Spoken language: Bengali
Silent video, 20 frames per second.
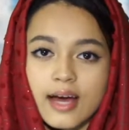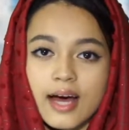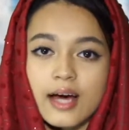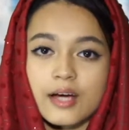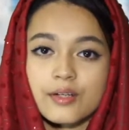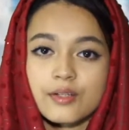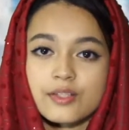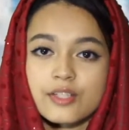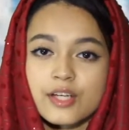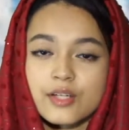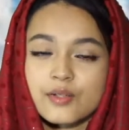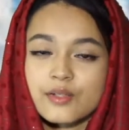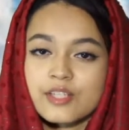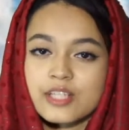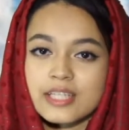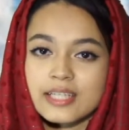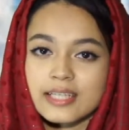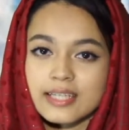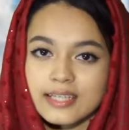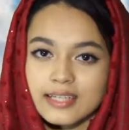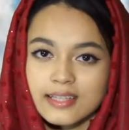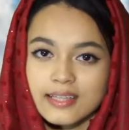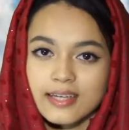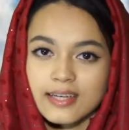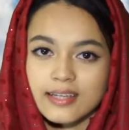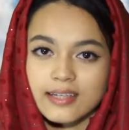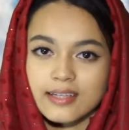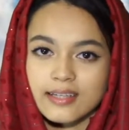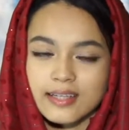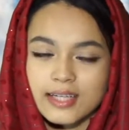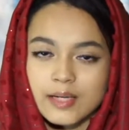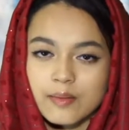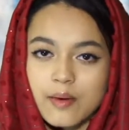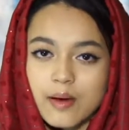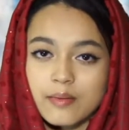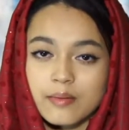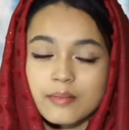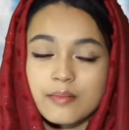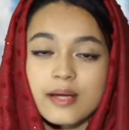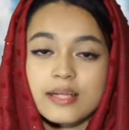আরও যেন শিখিয়ে দেন
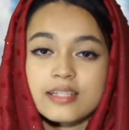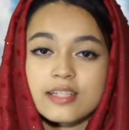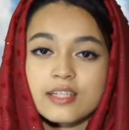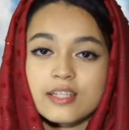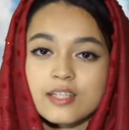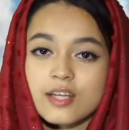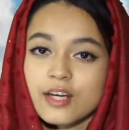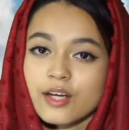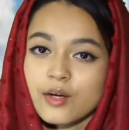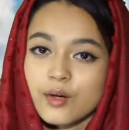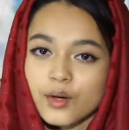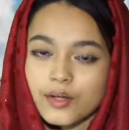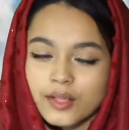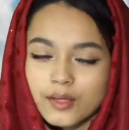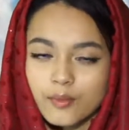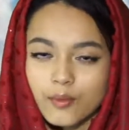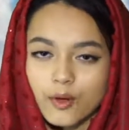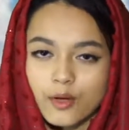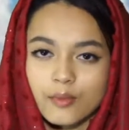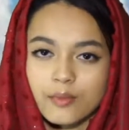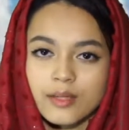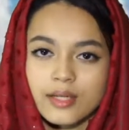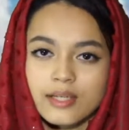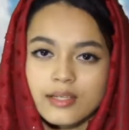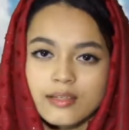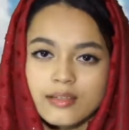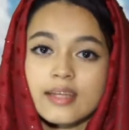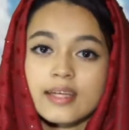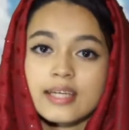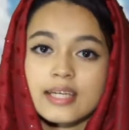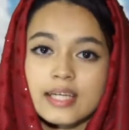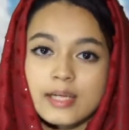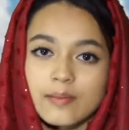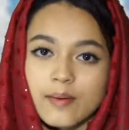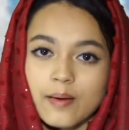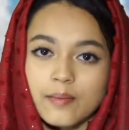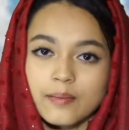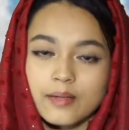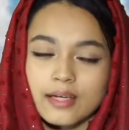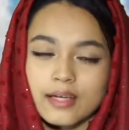কিভাবে মেসেঞ্জারে কথা বলবেন
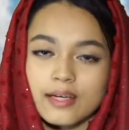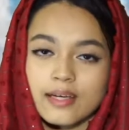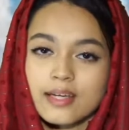কিভাবে